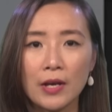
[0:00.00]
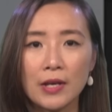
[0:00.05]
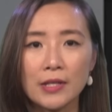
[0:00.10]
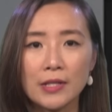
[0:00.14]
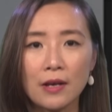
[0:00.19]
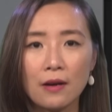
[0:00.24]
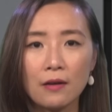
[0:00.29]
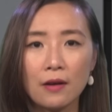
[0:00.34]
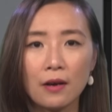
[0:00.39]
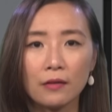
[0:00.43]

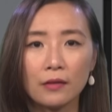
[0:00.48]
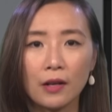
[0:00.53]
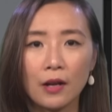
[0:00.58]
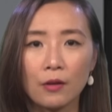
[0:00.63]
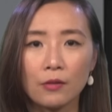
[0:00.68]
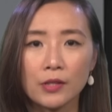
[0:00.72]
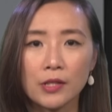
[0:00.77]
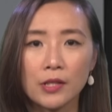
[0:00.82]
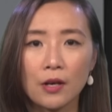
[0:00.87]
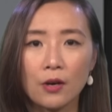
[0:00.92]
香港的
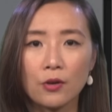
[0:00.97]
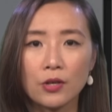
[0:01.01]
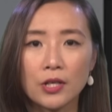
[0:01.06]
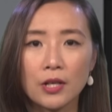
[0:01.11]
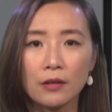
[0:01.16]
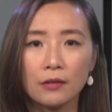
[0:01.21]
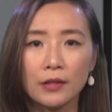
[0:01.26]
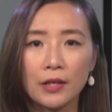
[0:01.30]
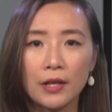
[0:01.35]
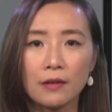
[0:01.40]
老字号
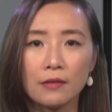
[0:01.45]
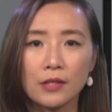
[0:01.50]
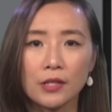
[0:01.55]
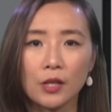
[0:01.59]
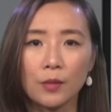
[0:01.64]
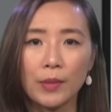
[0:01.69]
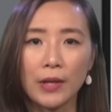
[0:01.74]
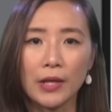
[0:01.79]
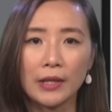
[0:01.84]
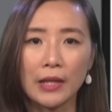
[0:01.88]
商店
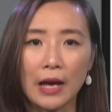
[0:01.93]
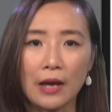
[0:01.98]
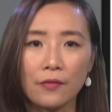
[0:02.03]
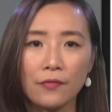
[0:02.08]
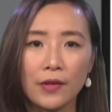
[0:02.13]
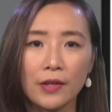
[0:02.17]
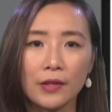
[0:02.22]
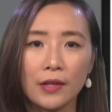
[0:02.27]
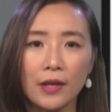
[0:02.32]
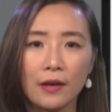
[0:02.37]
则被奶
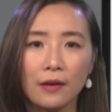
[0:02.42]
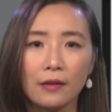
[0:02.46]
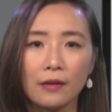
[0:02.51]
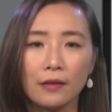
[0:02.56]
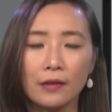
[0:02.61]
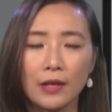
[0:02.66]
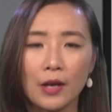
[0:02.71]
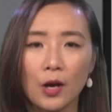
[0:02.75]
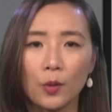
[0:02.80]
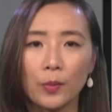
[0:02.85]
粉店
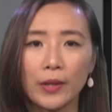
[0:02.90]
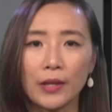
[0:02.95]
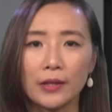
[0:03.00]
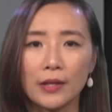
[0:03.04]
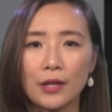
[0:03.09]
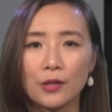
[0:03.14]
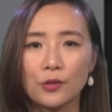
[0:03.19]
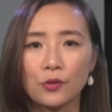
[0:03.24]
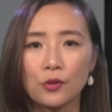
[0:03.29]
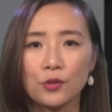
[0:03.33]
和药品
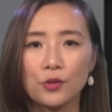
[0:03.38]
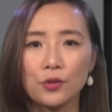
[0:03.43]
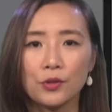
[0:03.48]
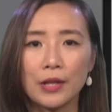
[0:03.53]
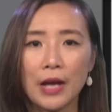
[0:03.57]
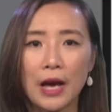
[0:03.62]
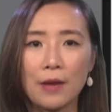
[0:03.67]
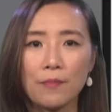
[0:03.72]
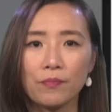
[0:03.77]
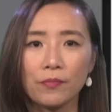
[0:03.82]
店所取
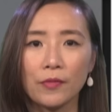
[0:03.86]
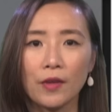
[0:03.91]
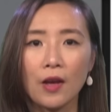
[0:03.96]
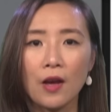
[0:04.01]
代。